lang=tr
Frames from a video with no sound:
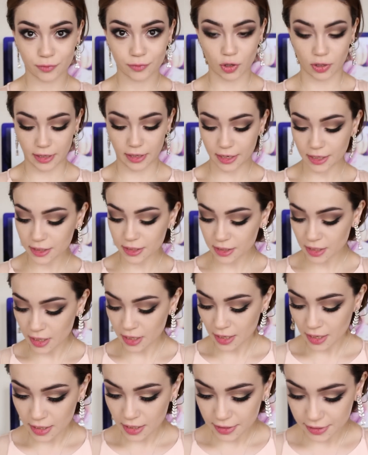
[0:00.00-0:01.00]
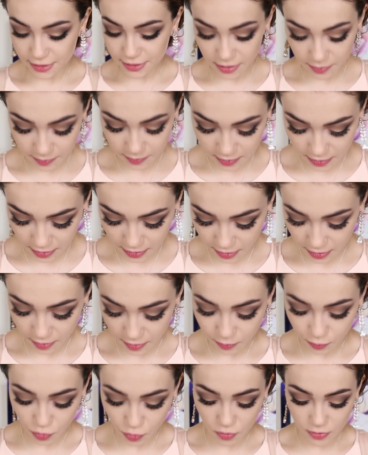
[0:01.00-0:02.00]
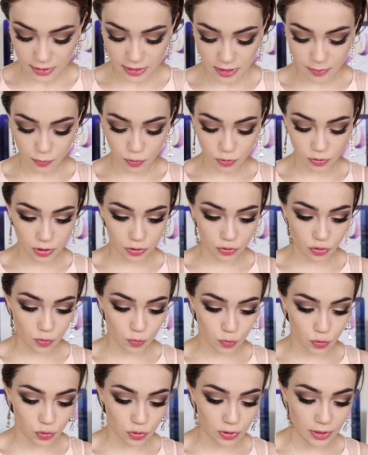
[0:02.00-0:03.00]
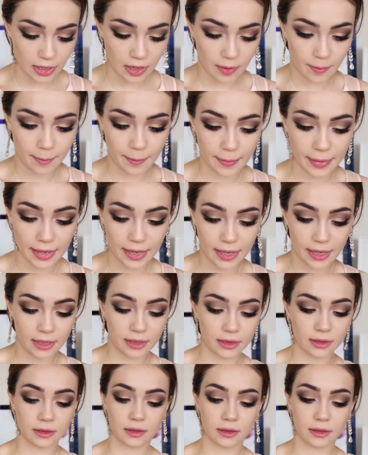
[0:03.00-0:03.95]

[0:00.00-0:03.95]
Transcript: kadar. Şimdi bronzerimi kullanıyorum üstüne hemen.